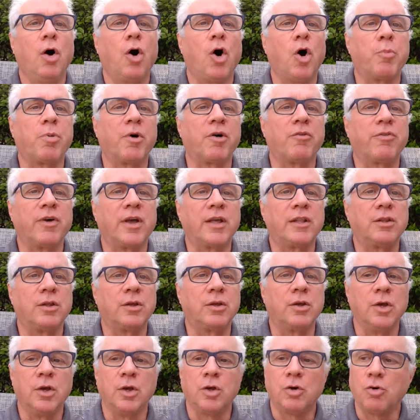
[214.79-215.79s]
On préfère
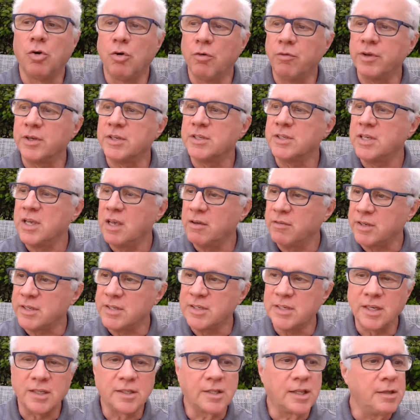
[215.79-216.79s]
de converser avec
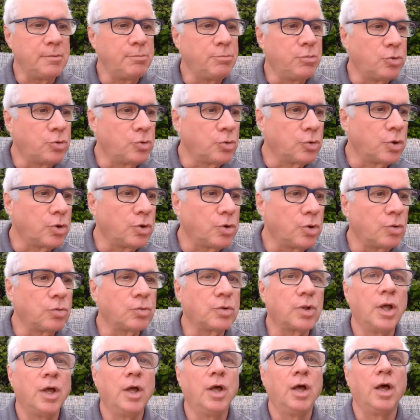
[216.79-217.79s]
certains plutôt que
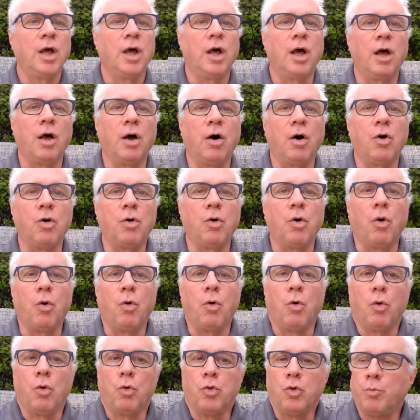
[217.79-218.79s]
d'autres.
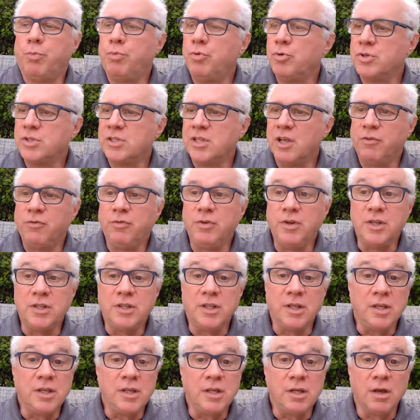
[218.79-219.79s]
on, a plus
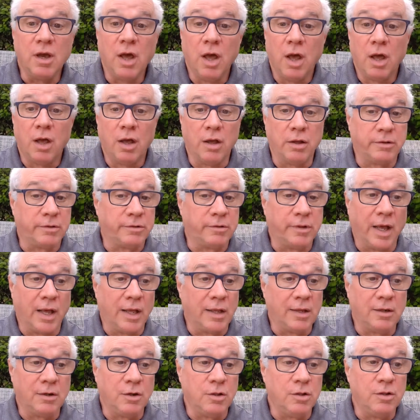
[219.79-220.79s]
d'affinités
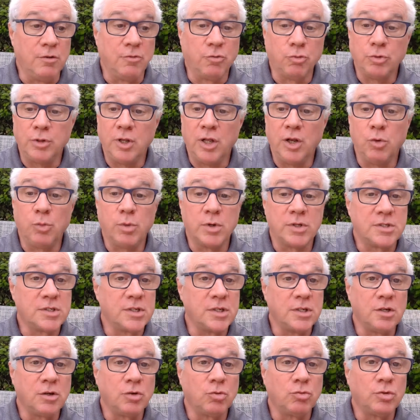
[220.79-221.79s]
dans le niveau des
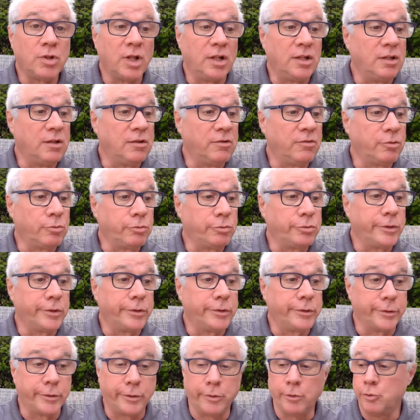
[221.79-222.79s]
loisirs ou dans le niveau
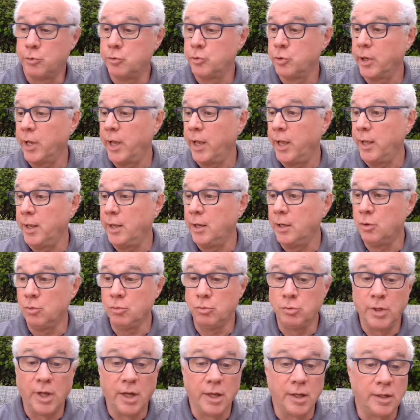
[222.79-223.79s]
de culturel
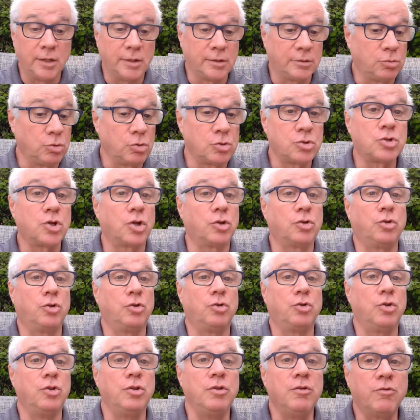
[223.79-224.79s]
ou dans toutes sortes
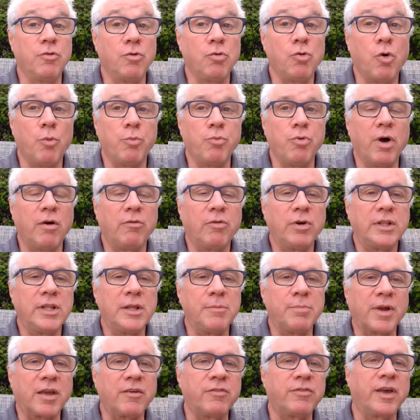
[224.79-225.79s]
de niveaux. On peut avoir des
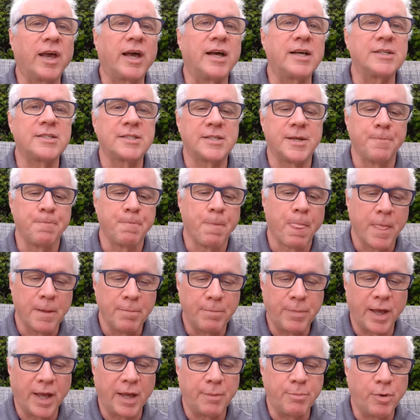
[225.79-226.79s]
préférences
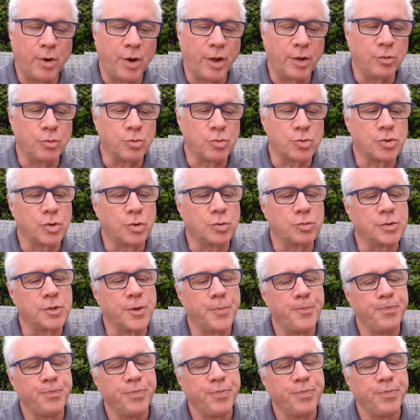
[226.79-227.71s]
par rapport à d'autres choses.